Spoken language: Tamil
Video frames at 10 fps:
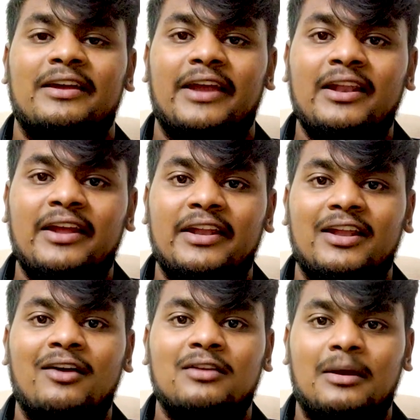ஏன்னு
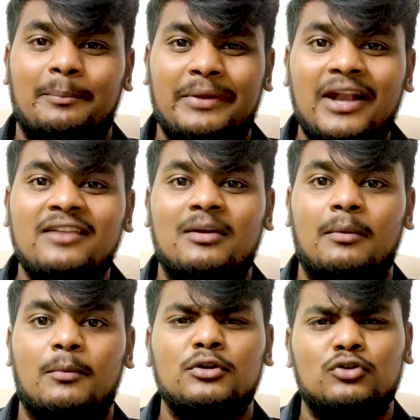கேட்டிங்கன்னா அங்கே பிரியாணி
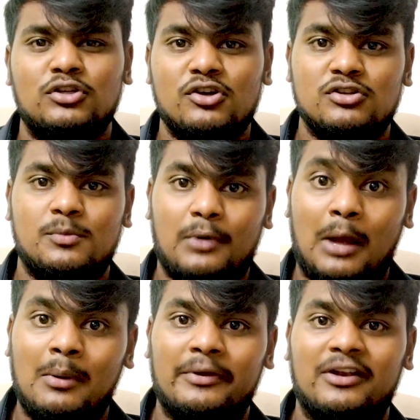சாப்பிடும்போது கொஞ்சம் கொஞ்சம்
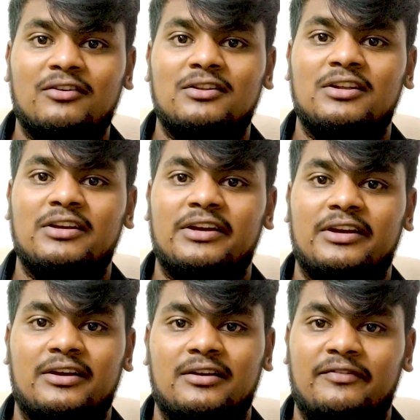ப்ராப்ளம் எங்களுக்கு வந்து
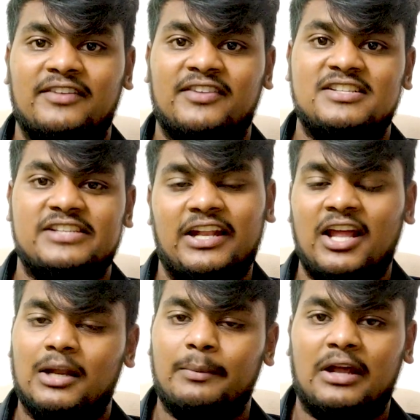ஃபேஸ் ஆச்சு
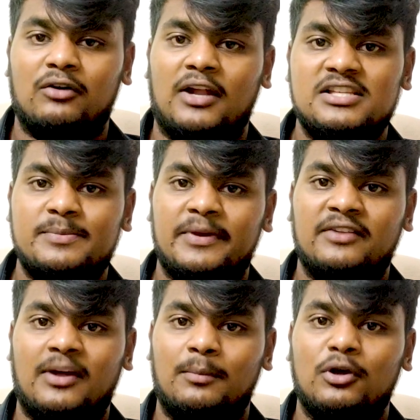எல்லாருக்குமே நாங்கள் ஒரு அஞ்சு
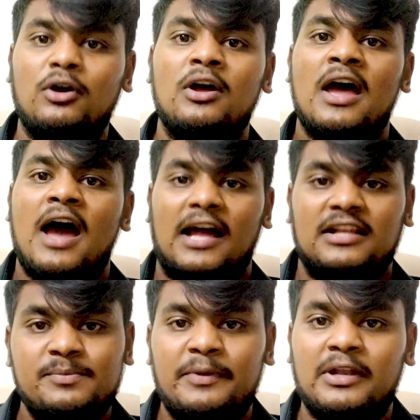பேர் சாப்பிட்டோம்
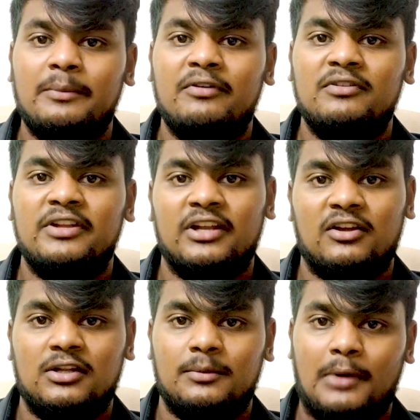அஞ்சு பேருக்குமே வந்து
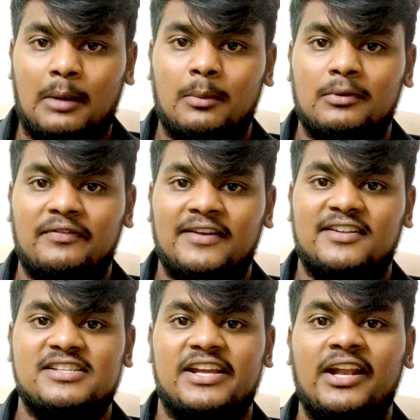எங்களுக்கு அந்த ப்ராப்ளம் வந்து ஃபேஸ்
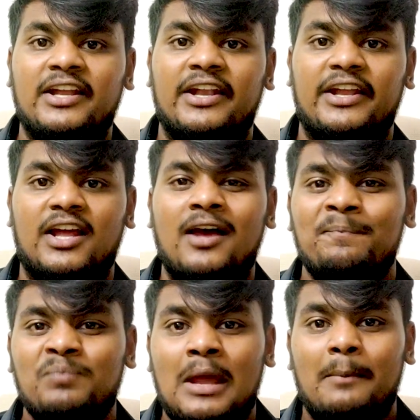ஆச்சு என்னன்னு கேட்டிங்கன்னா
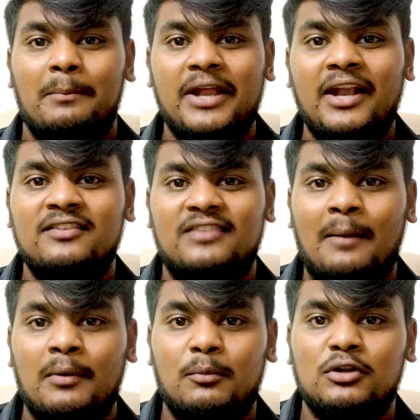பிரியாணி
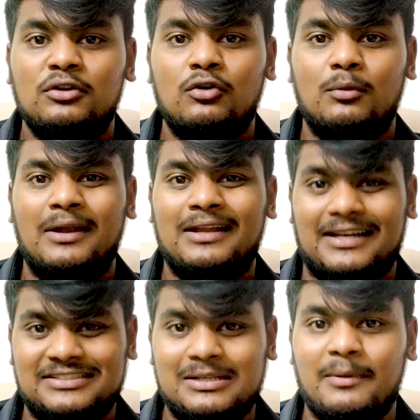சாப்பிடும்போது ஒரு மாதிரி
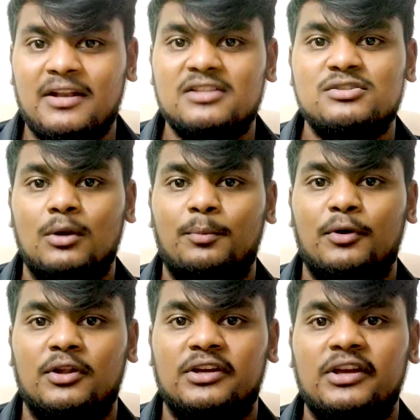கஷ்டமாக இருந்துச்சு உள்ளே
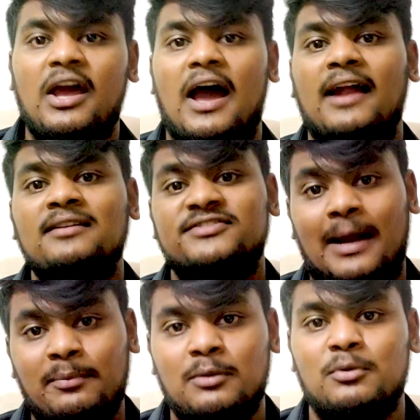போகிறதுக்கு அண்ட்
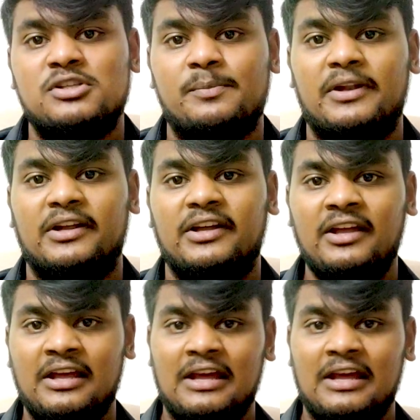சாப்பிட்டு முடிச்ச பிறகு